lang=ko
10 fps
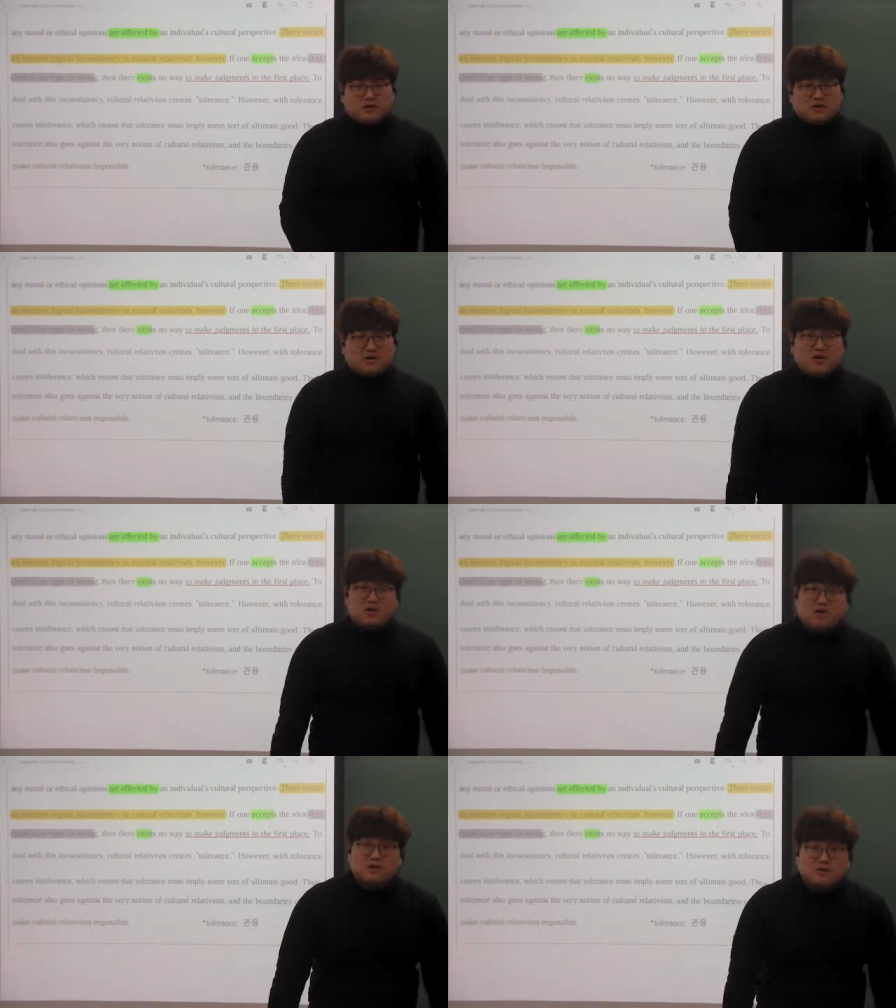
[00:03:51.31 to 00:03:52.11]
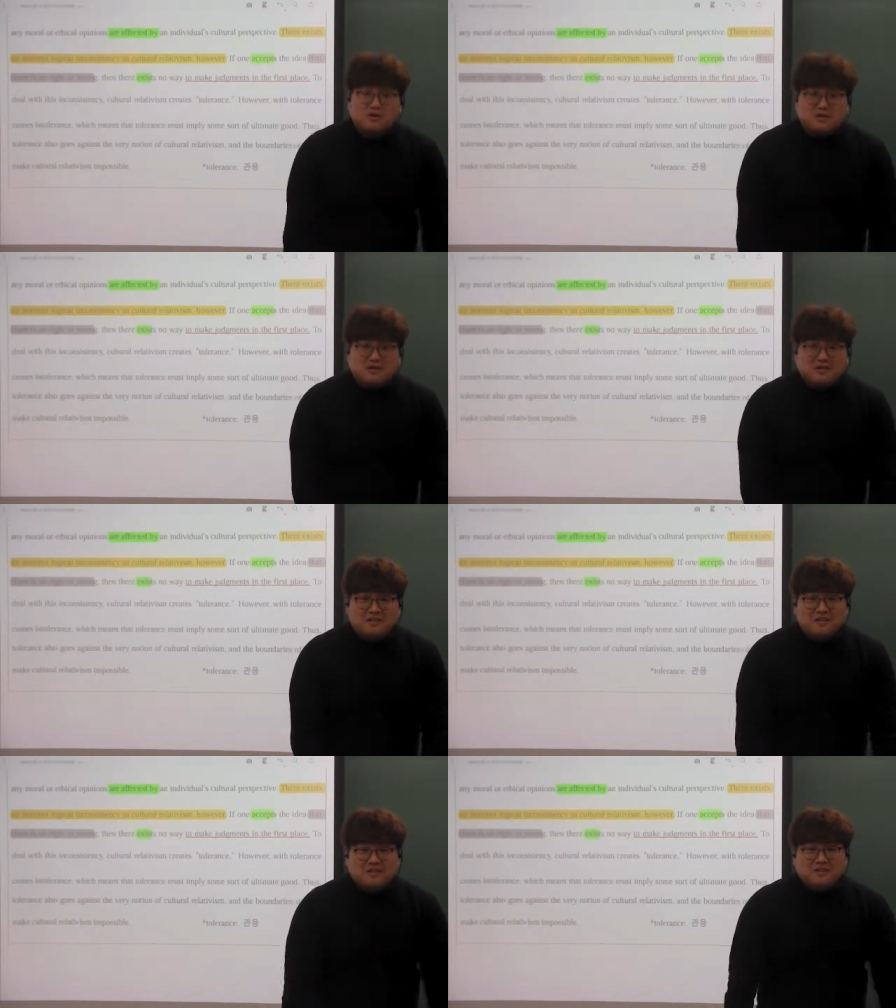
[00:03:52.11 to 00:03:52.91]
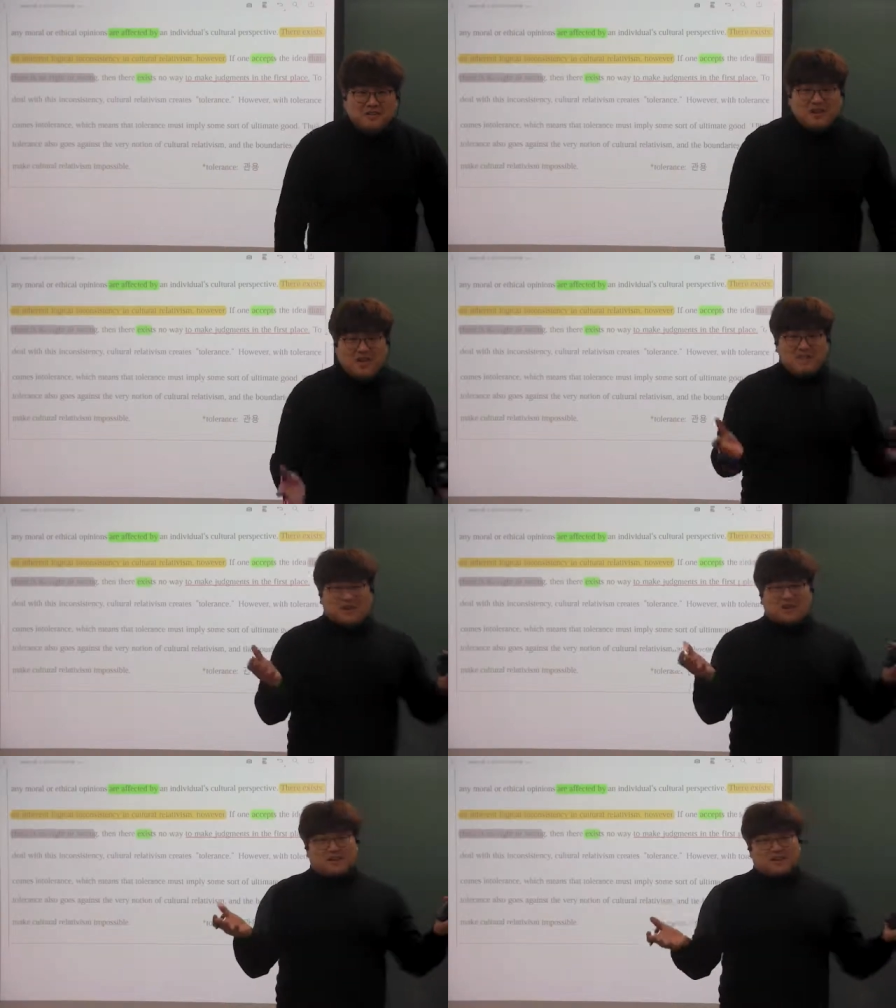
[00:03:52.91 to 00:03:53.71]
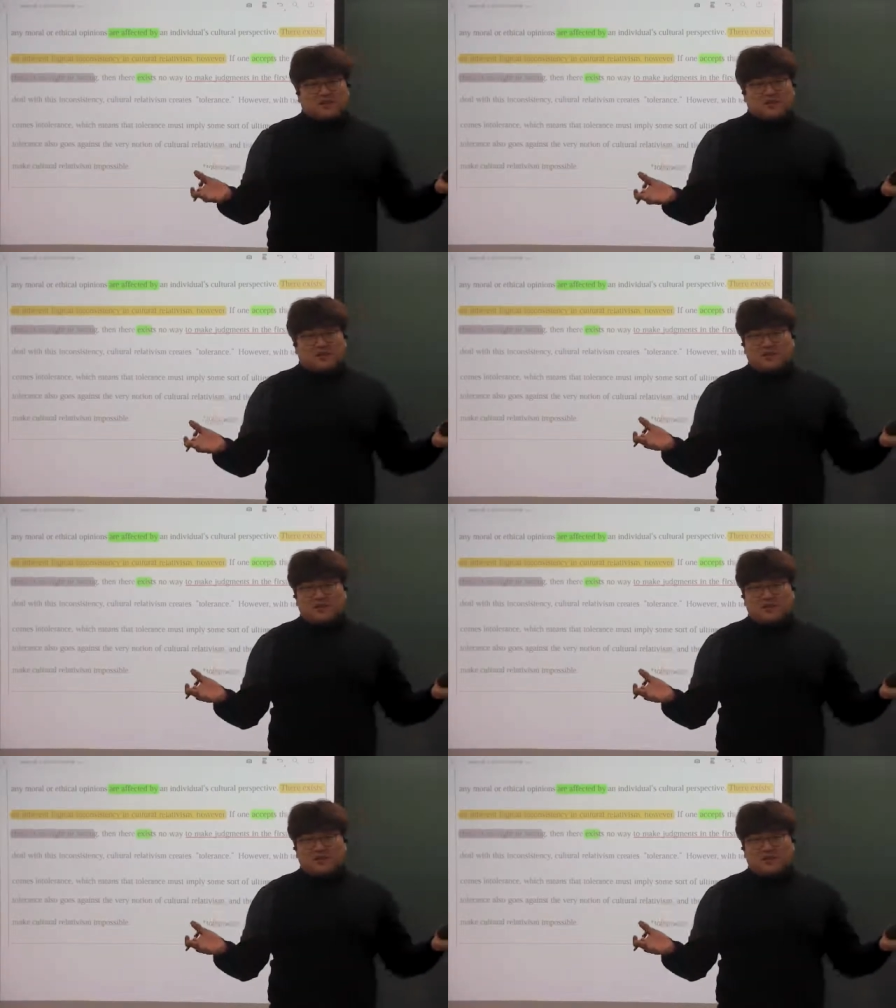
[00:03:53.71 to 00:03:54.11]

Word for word: 그거 인정할 거예요? 애매하다는 거죠.